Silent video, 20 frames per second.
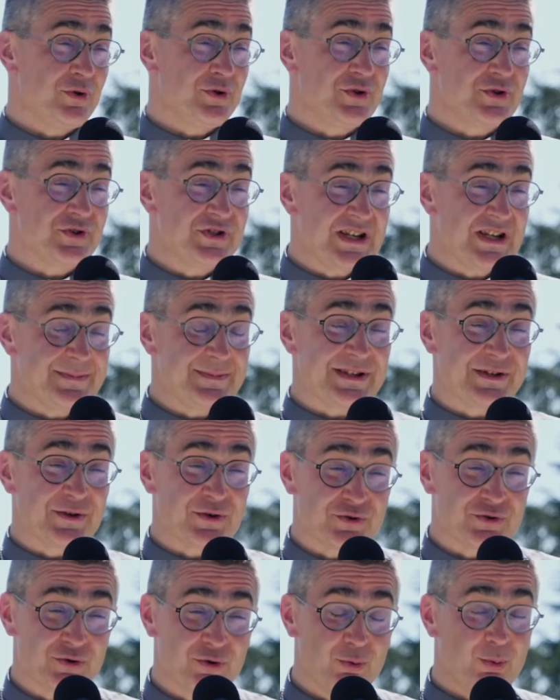diocèse parce
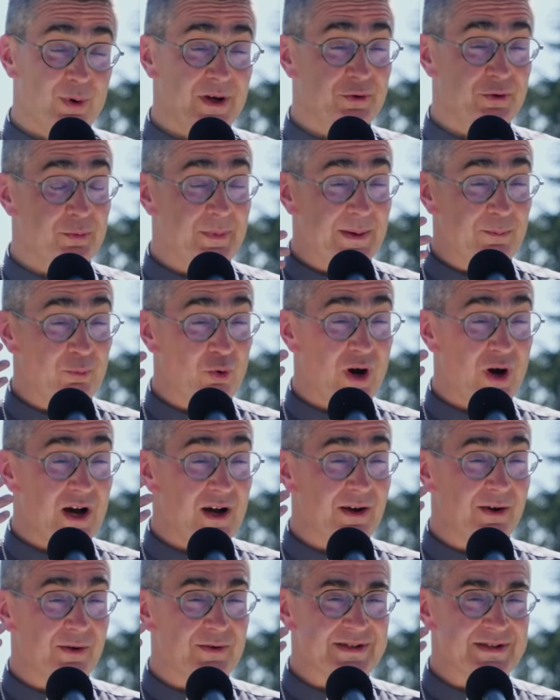que je crois de
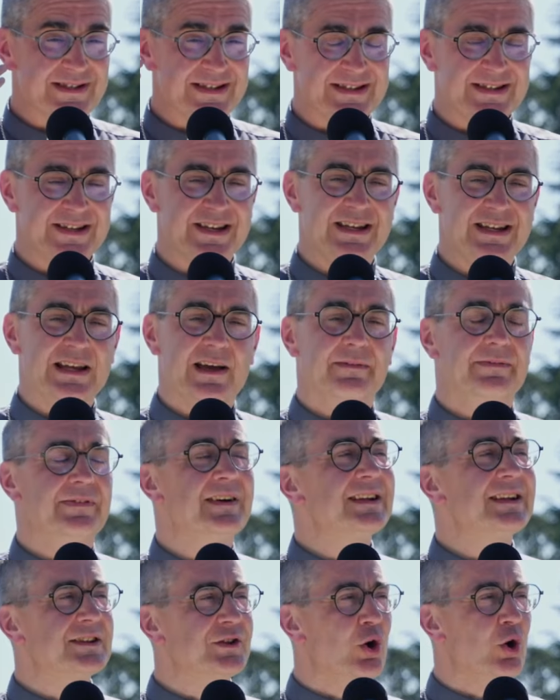mémoire que c'était il y a
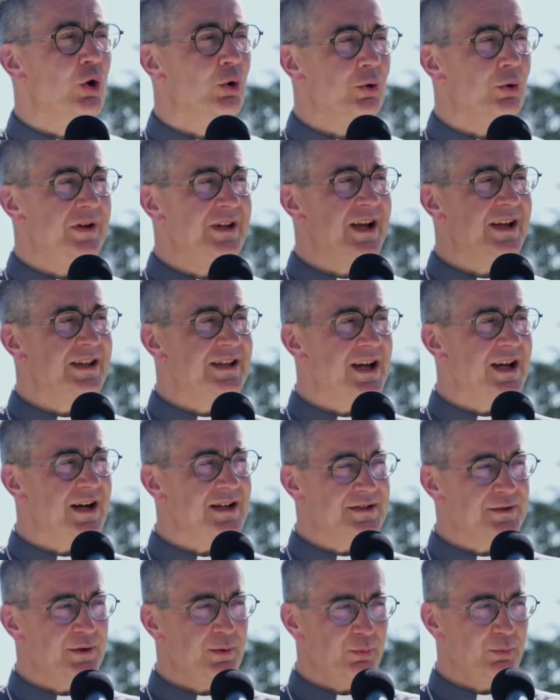20 ans le dernier
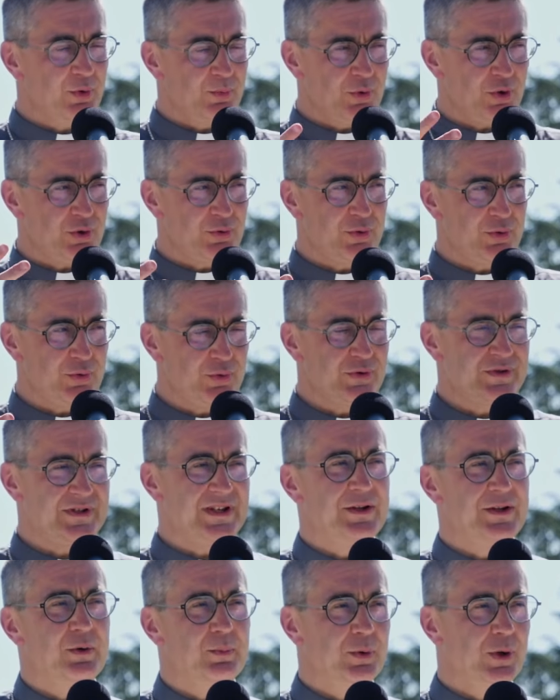rassemblement de
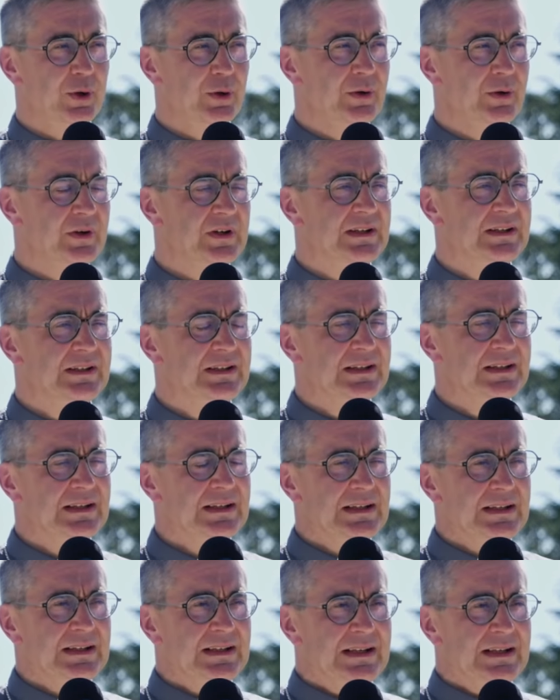cette ampleur.
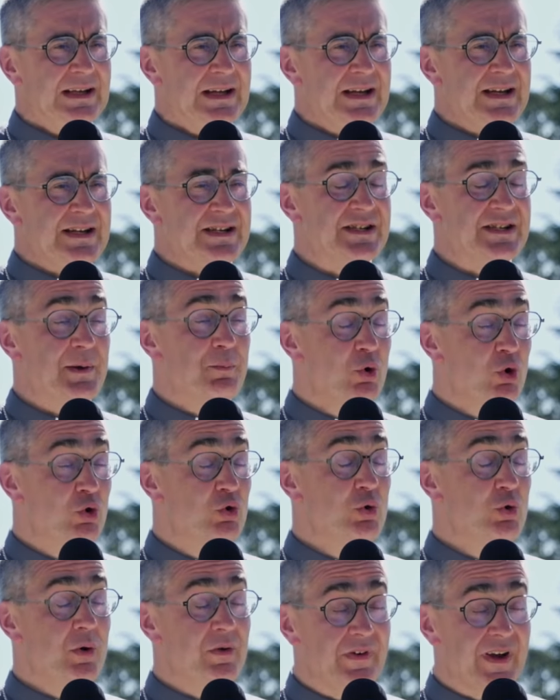J'ai
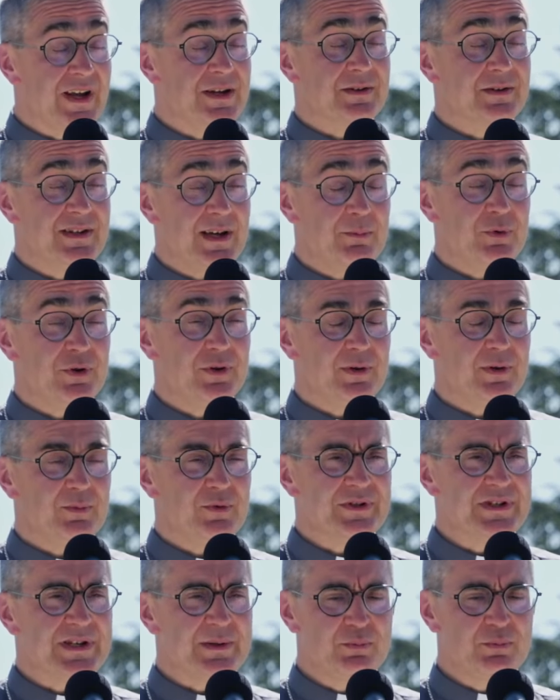beaucoup œuvré, notamment dans
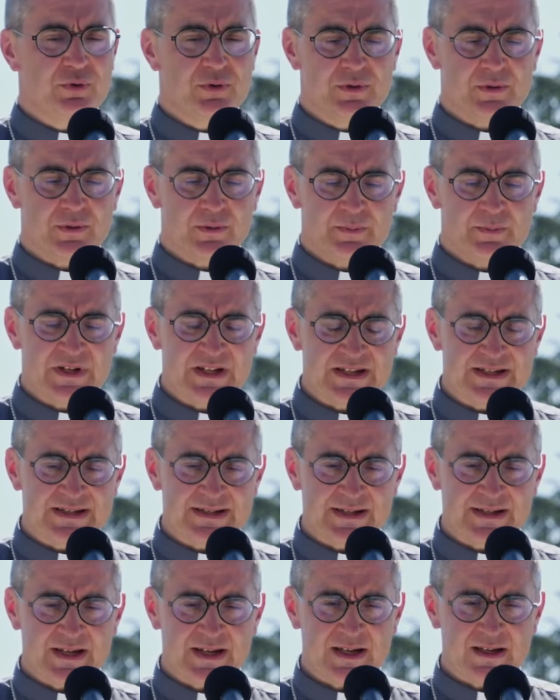mon début de
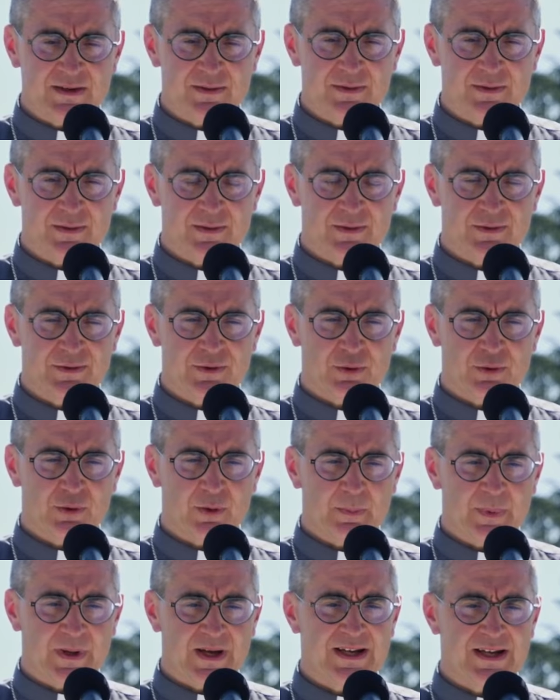ministère euh, en tant
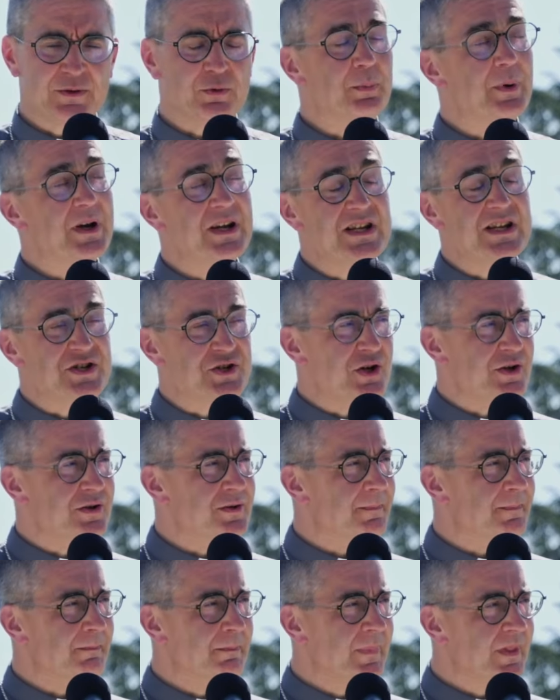que prêtre auprès des
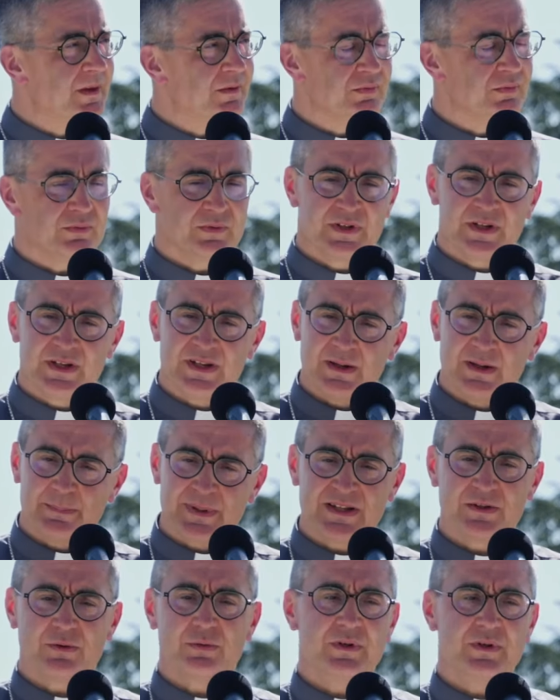jeunes, Fonder des
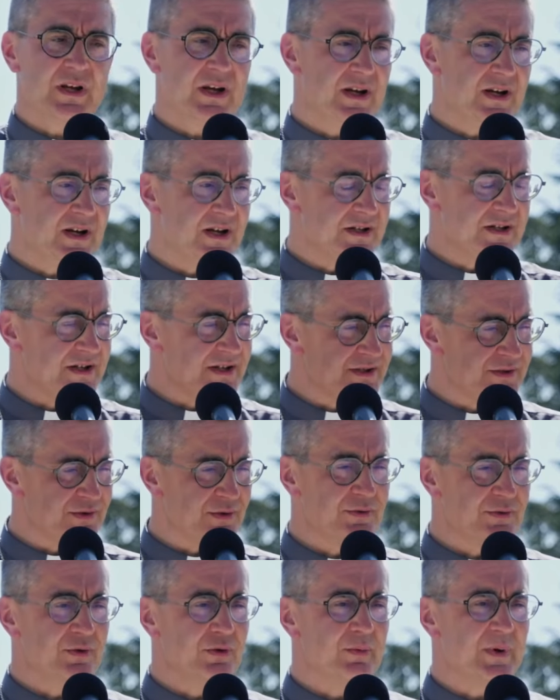patronages, des
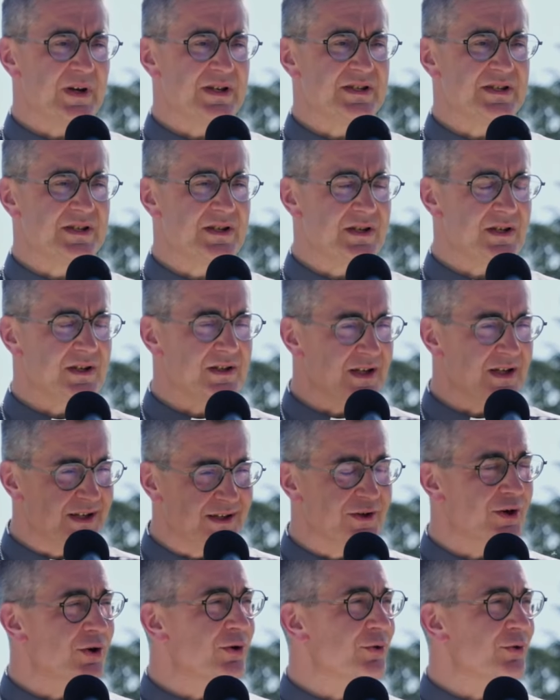centres de loisirs, des
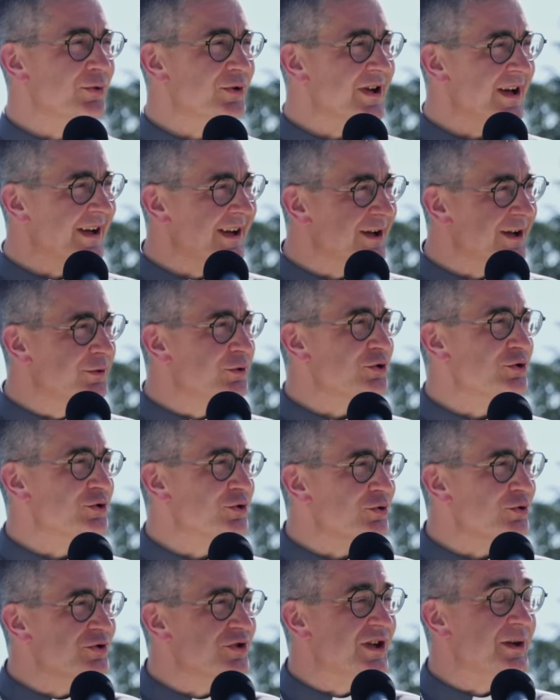camps, donc il y a quelque
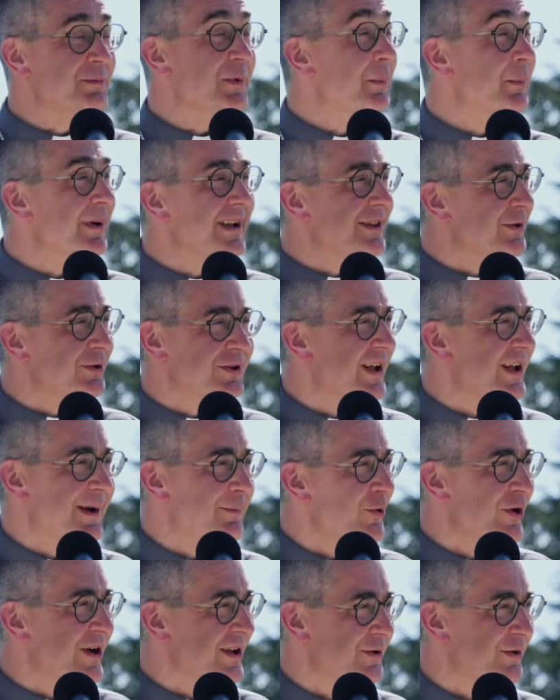chose qui m'est pas
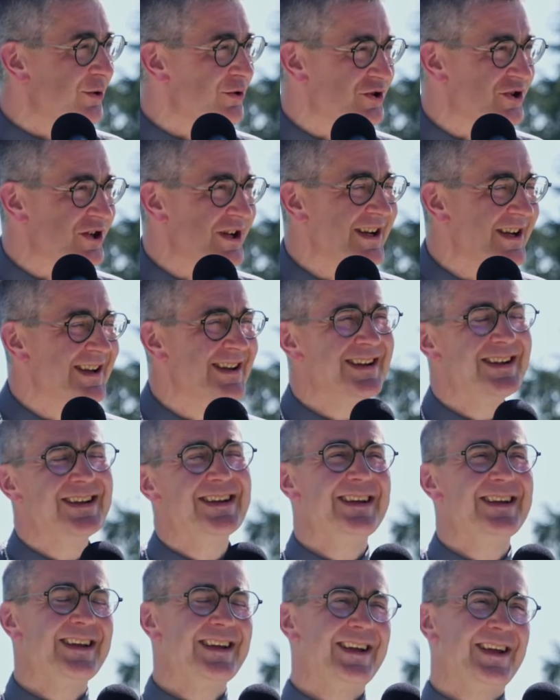totalement étranger.
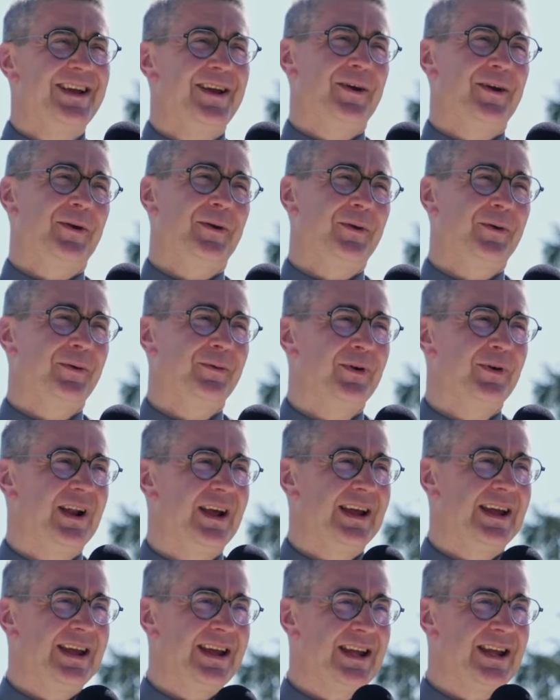Euh,
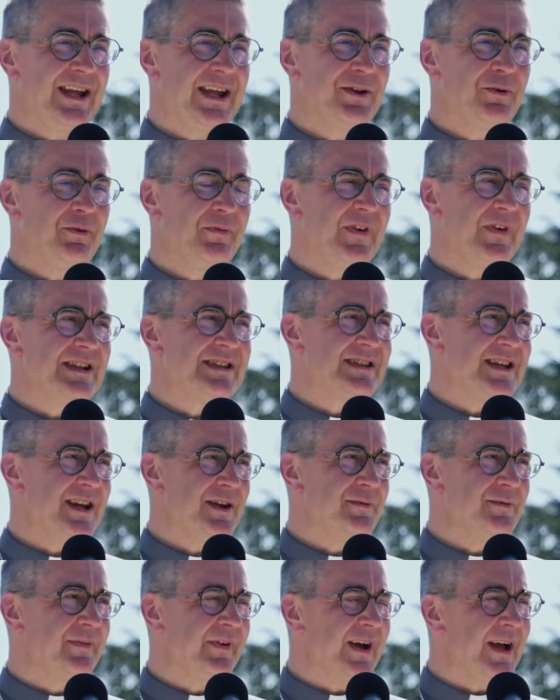et, de fait, il y a
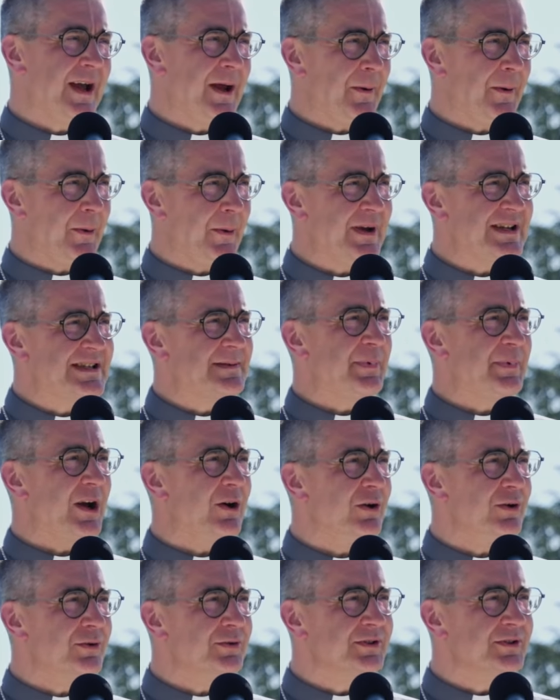une vraie euh,
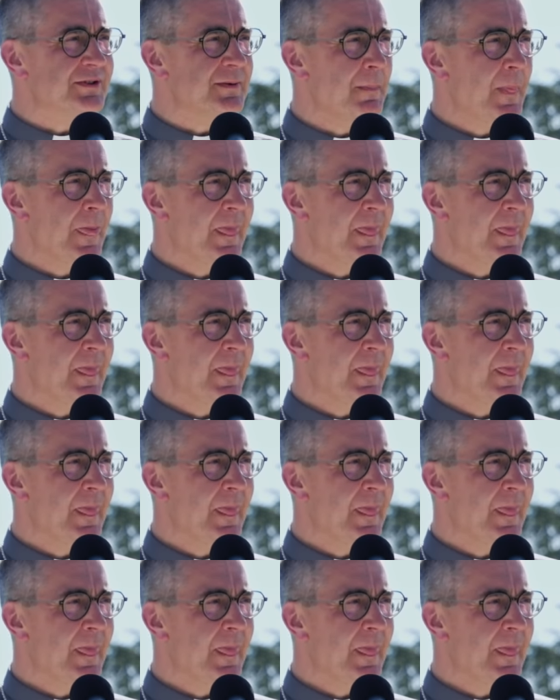espérance